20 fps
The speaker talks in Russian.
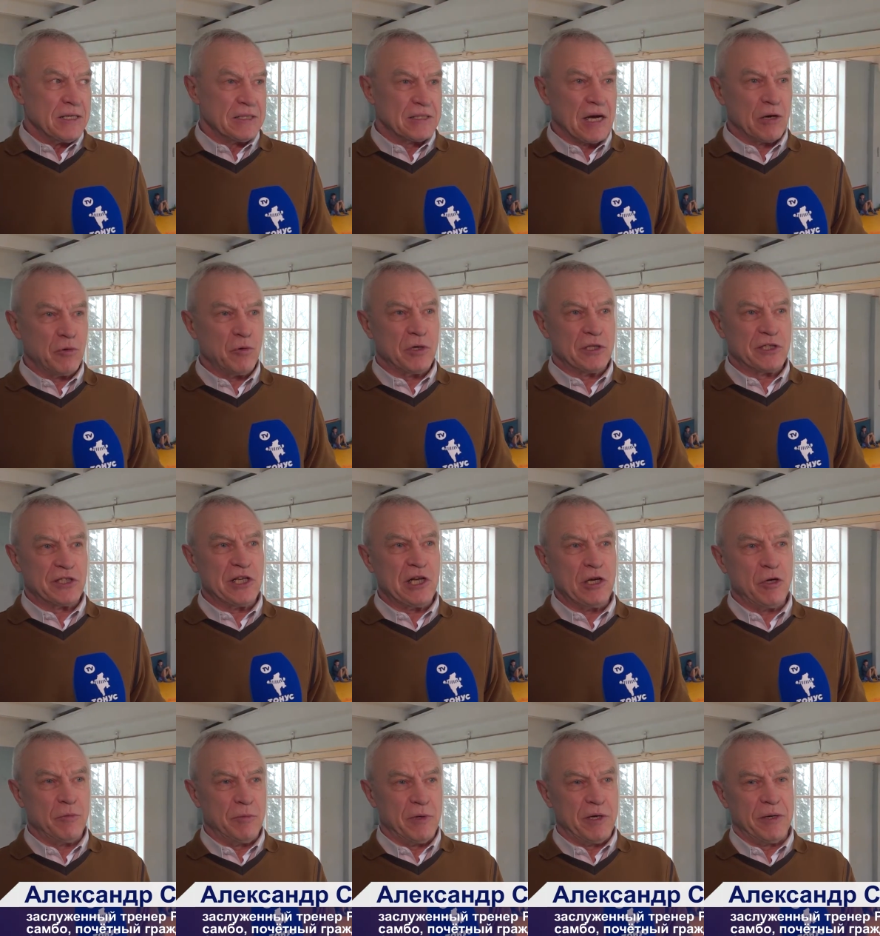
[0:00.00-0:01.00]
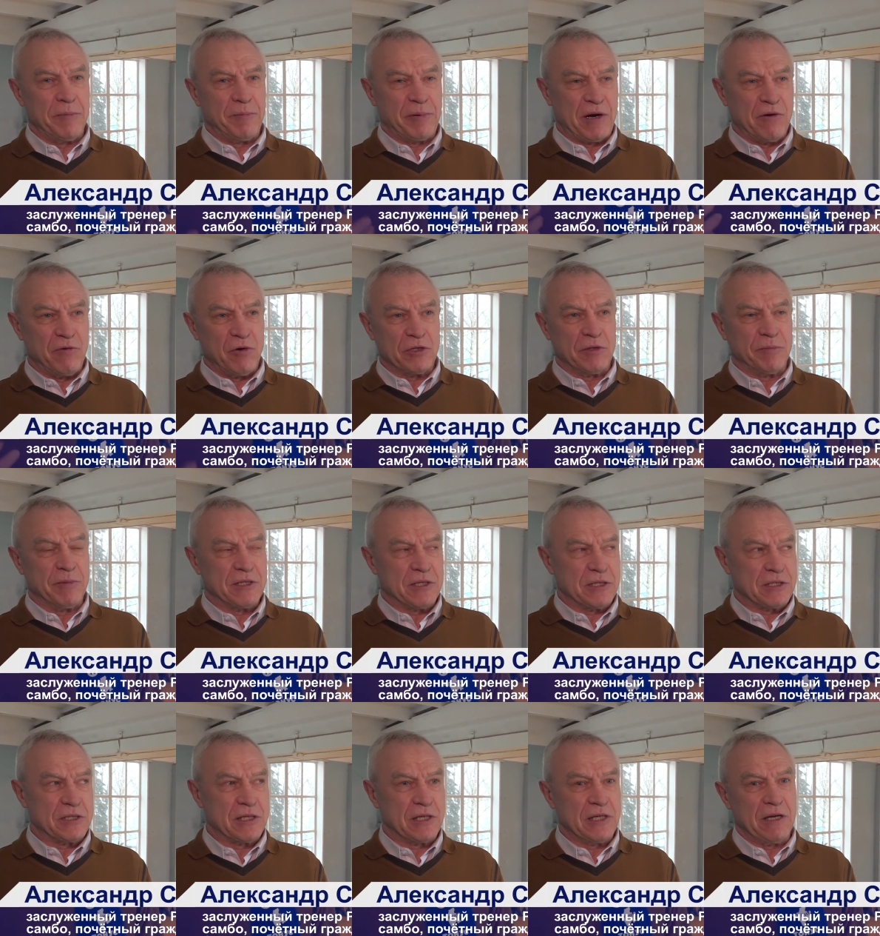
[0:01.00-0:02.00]
С какой целью мы проводим
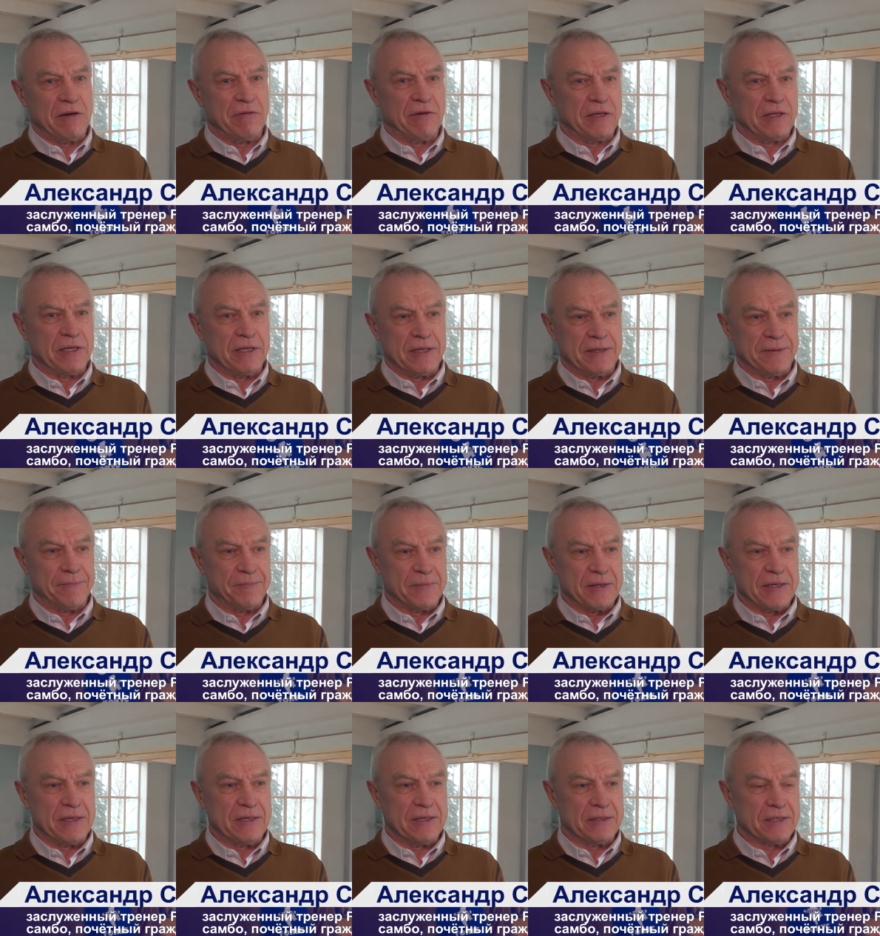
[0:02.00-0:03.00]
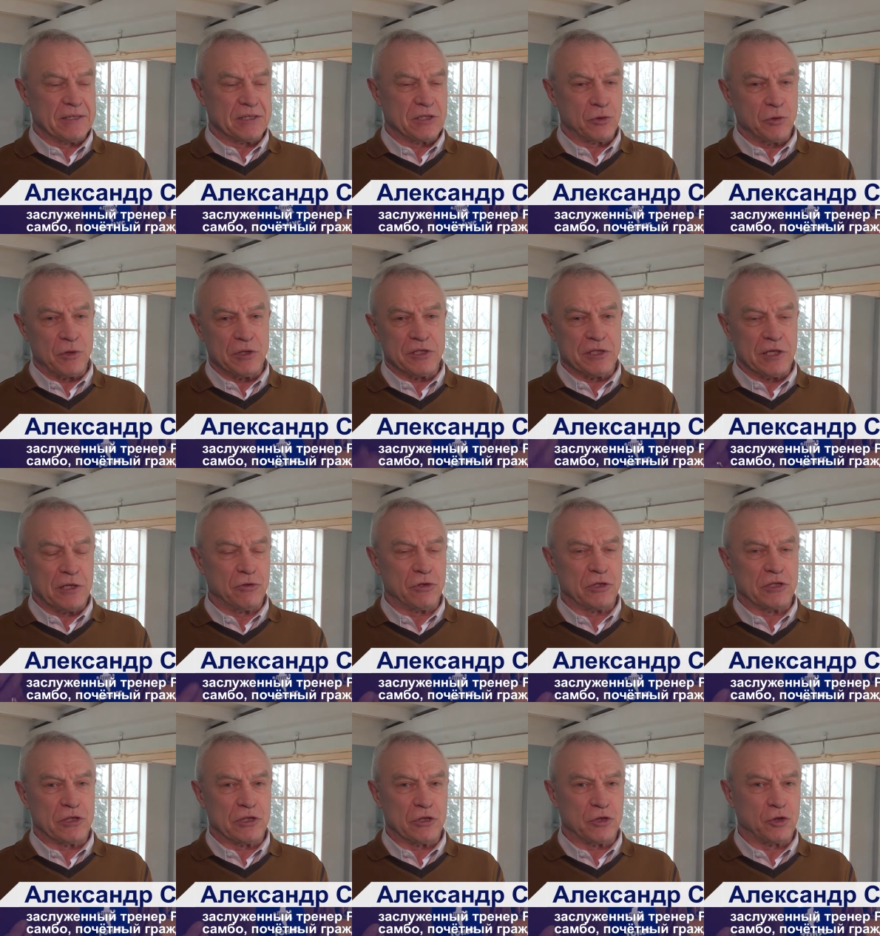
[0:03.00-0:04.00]
эти соревнования? Это с той
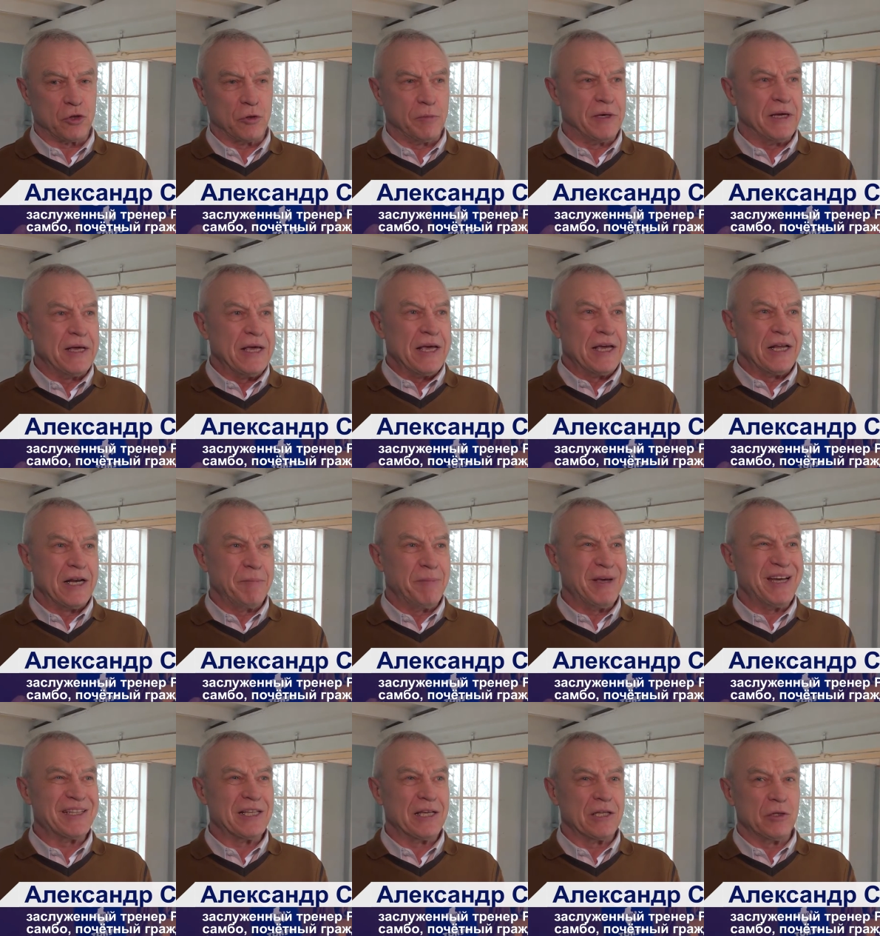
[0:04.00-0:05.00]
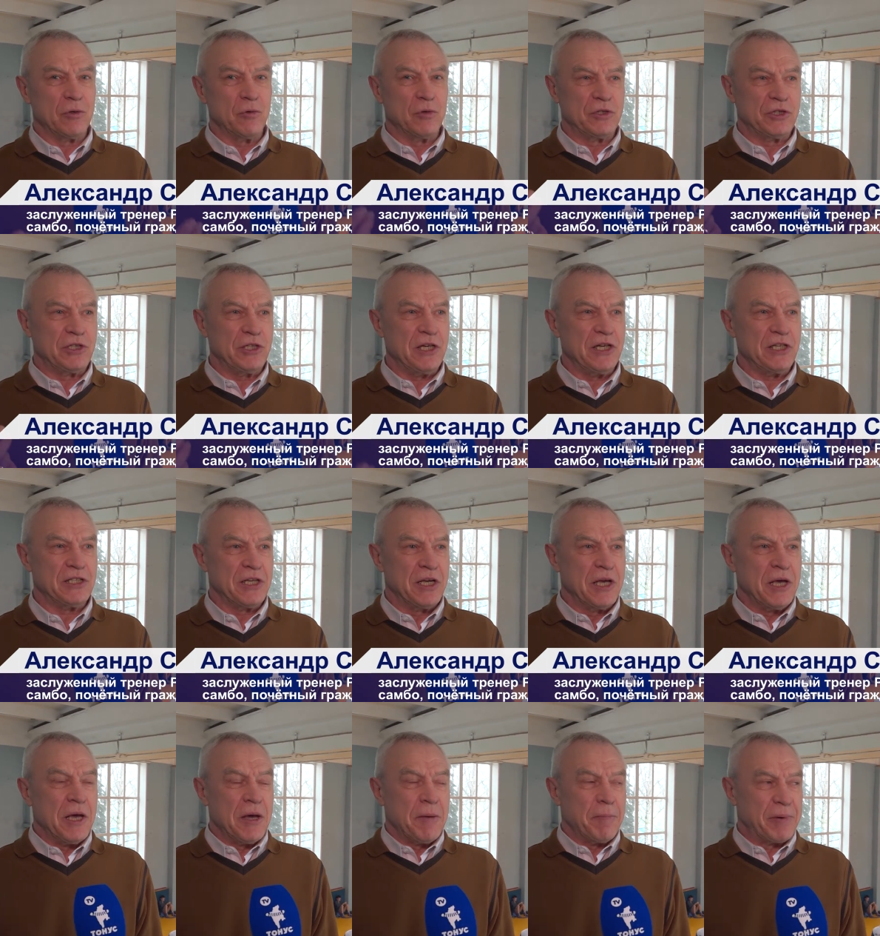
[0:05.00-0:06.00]
целью, чтобы ребята научились
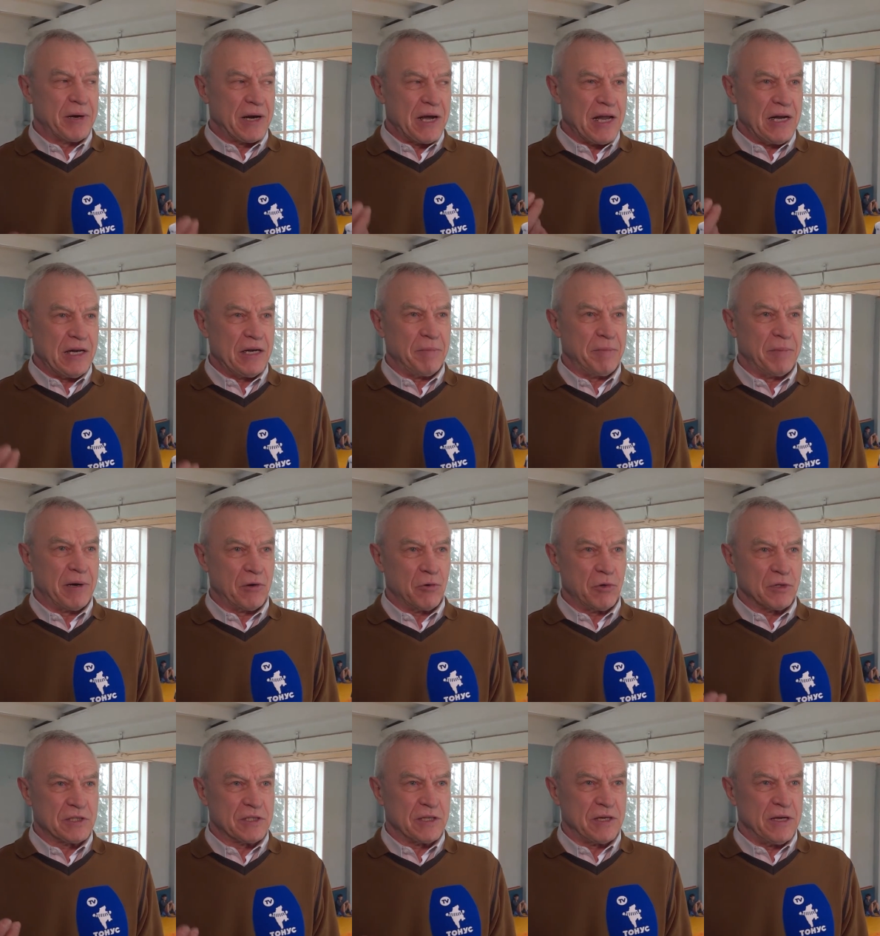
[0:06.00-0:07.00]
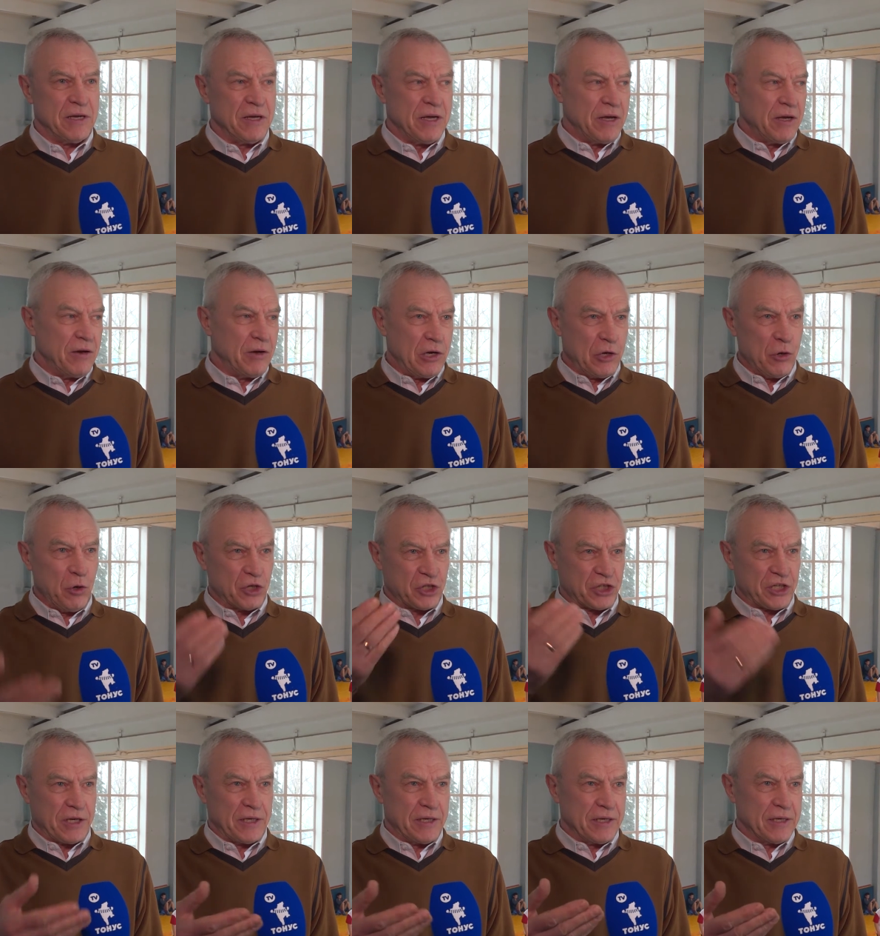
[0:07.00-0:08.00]
правильно бороться
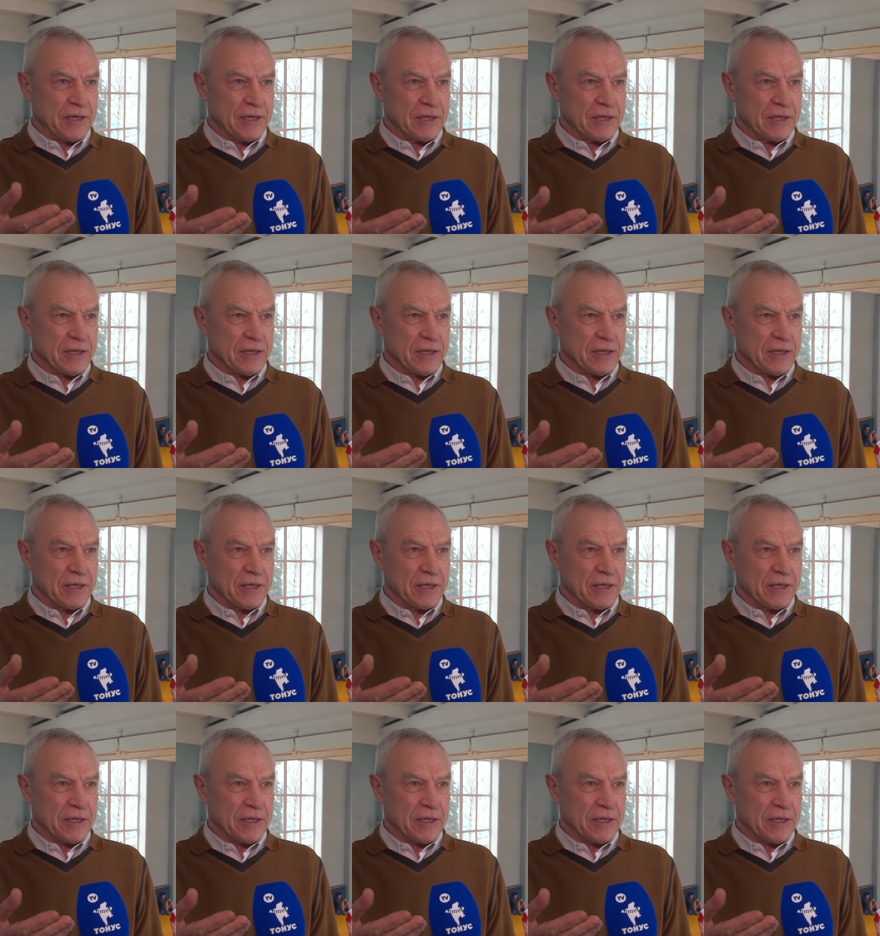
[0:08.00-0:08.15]
лежа.